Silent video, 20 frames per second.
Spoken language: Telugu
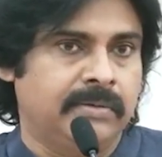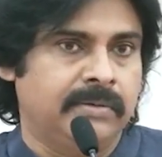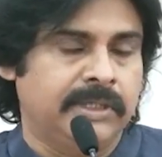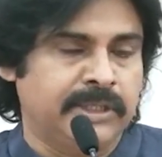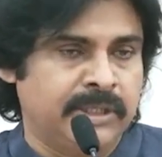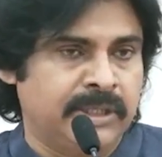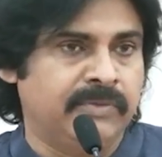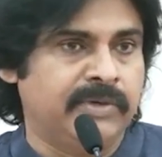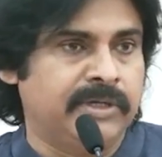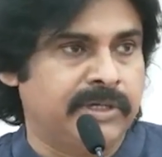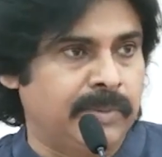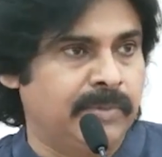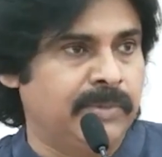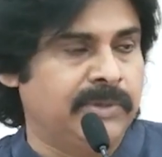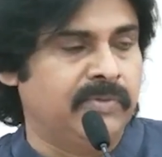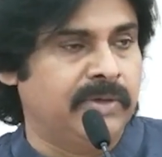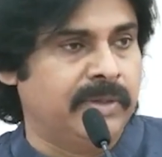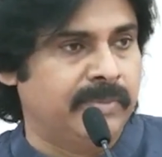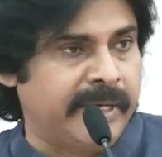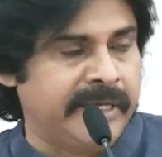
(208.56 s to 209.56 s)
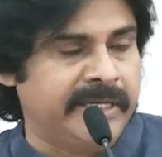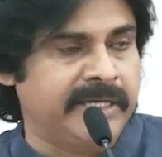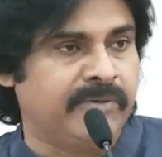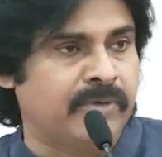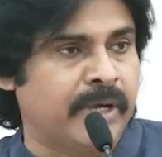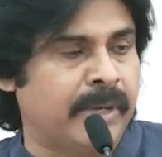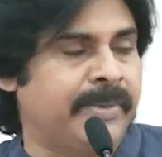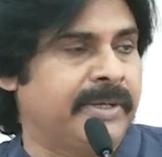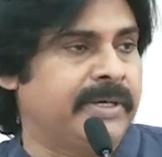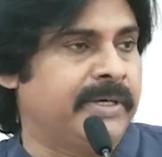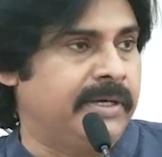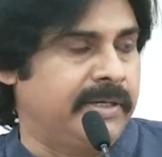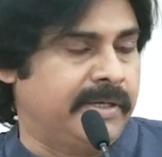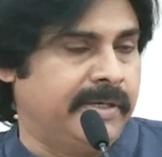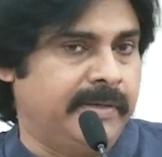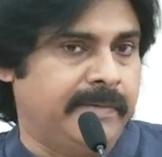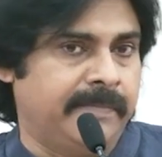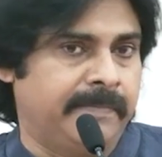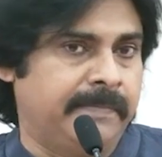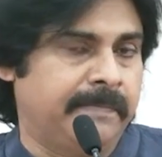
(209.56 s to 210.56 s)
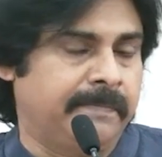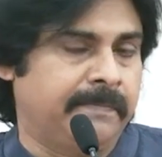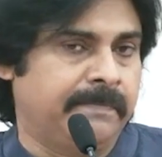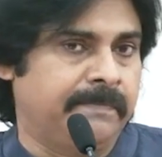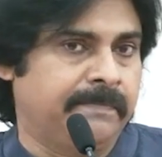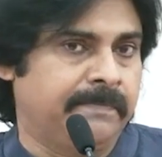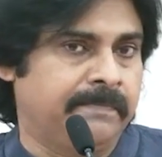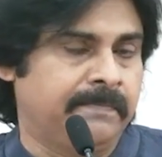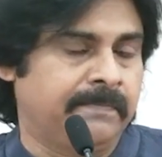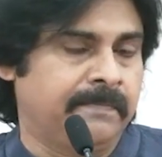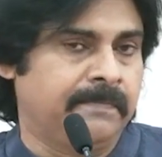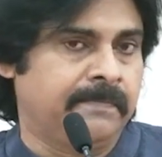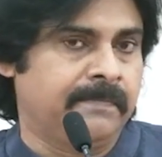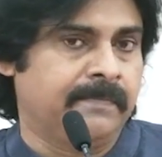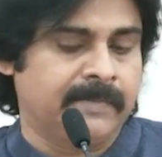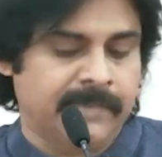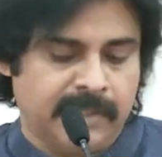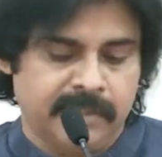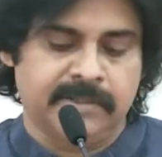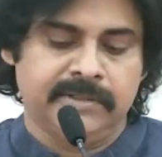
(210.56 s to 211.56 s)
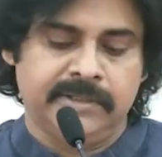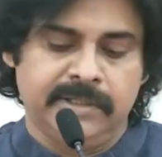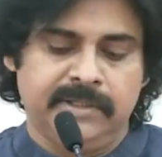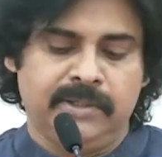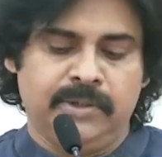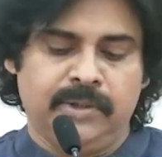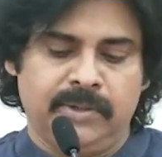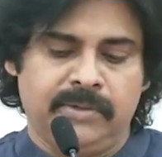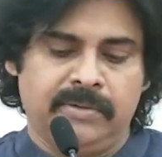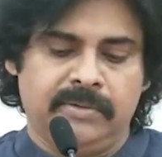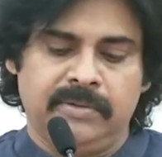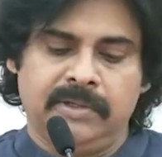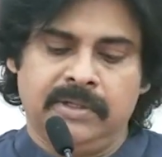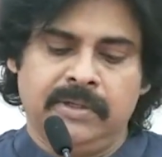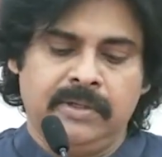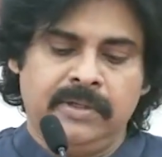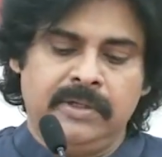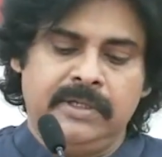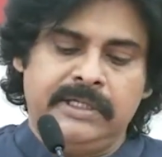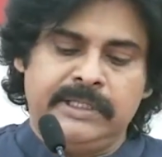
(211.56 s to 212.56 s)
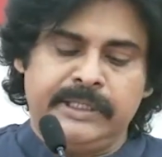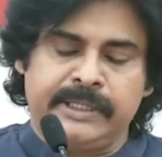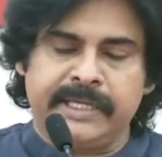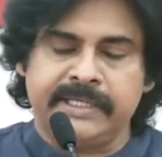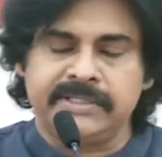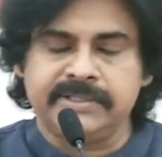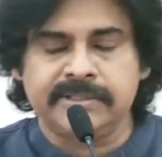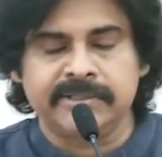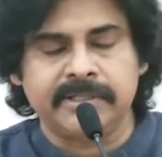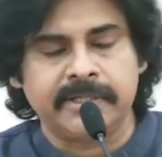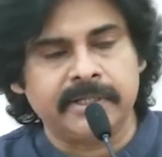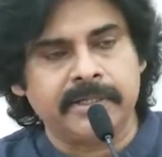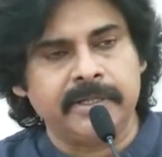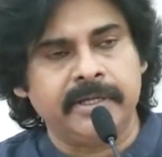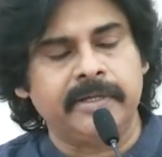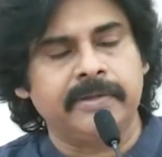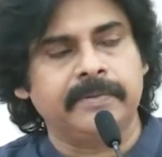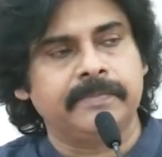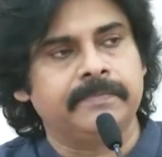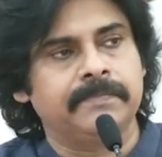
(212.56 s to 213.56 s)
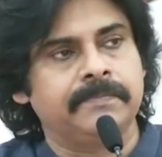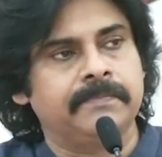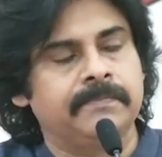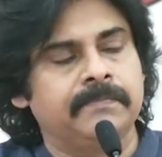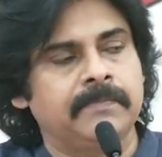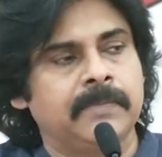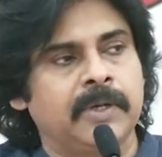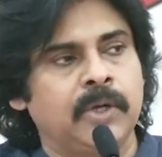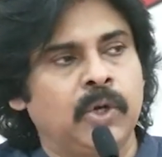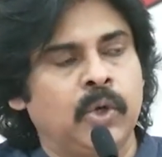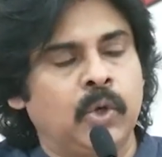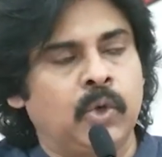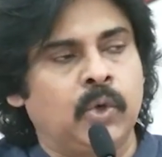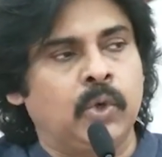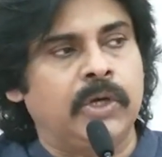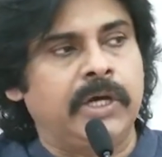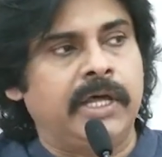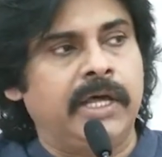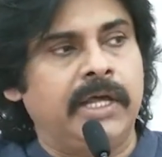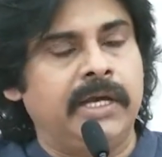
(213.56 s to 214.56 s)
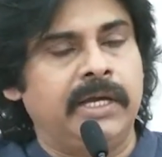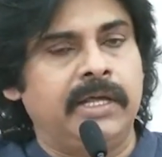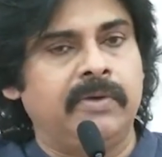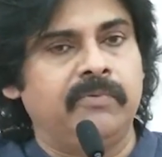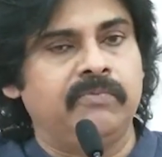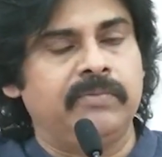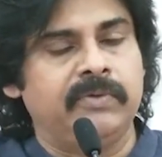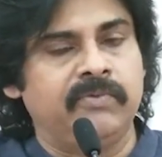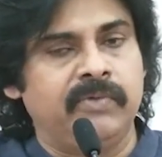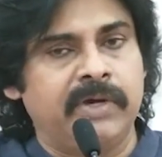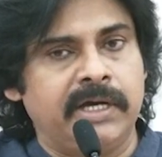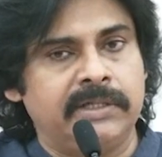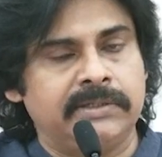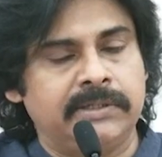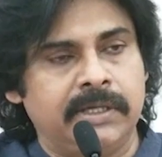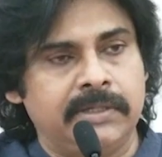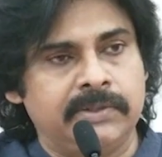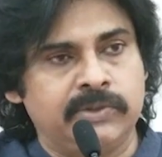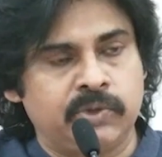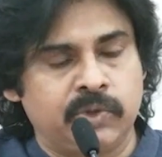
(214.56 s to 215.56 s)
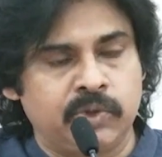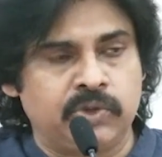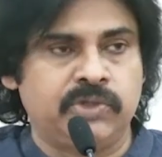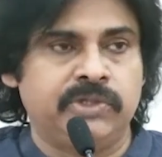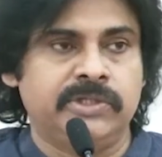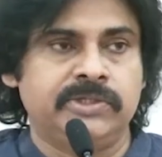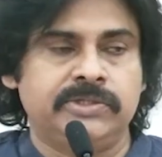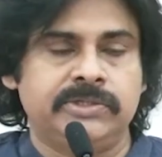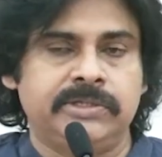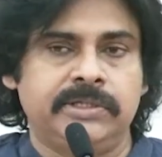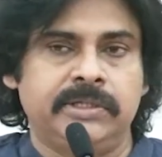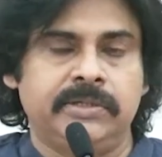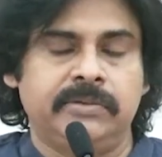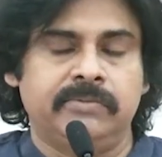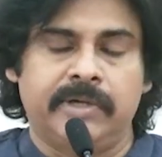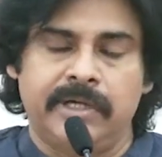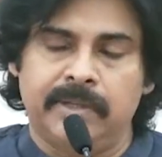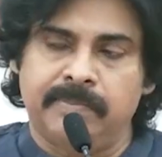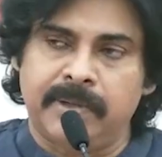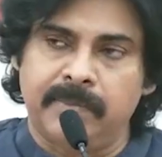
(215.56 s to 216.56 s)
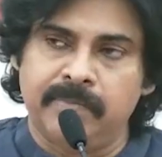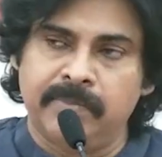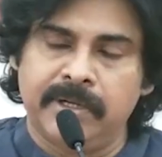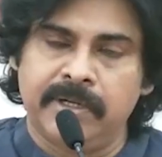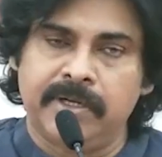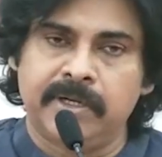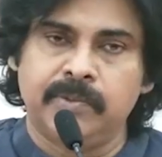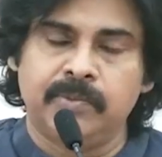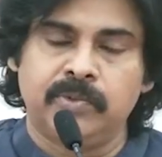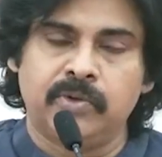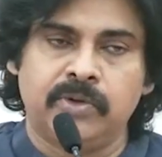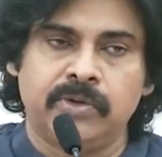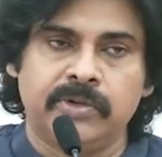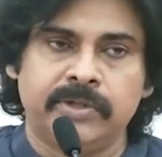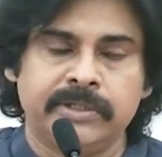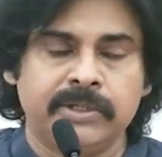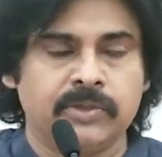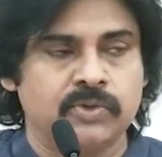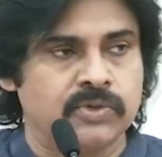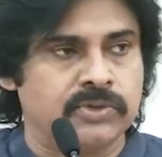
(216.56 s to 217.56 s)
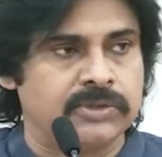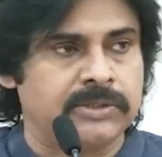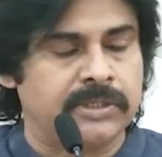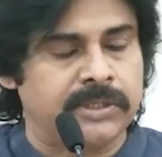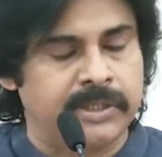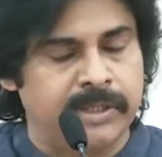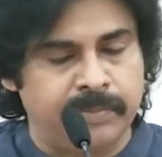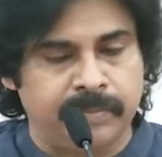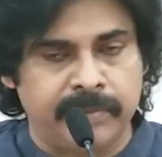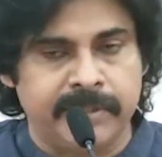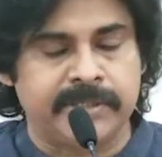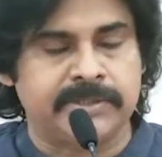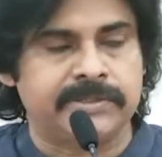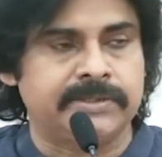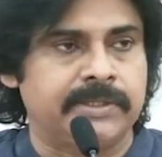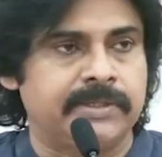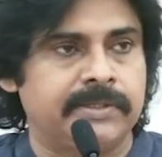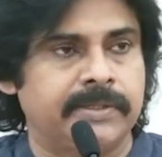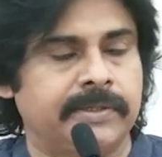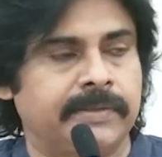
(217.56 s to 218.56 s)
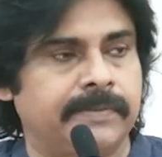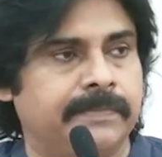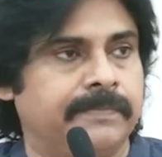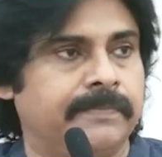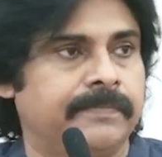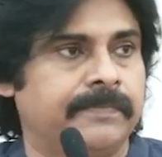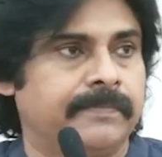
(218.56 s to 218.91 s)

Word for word: లేదంటే వీళ్ళు డబ్బులు వీళ్ళు మైనింగ్ వ్యాపారాలక దీంట్లో ఇది ఖచ్చితంగా కులాల వివాదాలను సృష్టించి వాళ్ళ పబ్బం గడుపుకోవడం కింద చూస్తాను నేను ఎప్పుడైనా సరే దీన్ని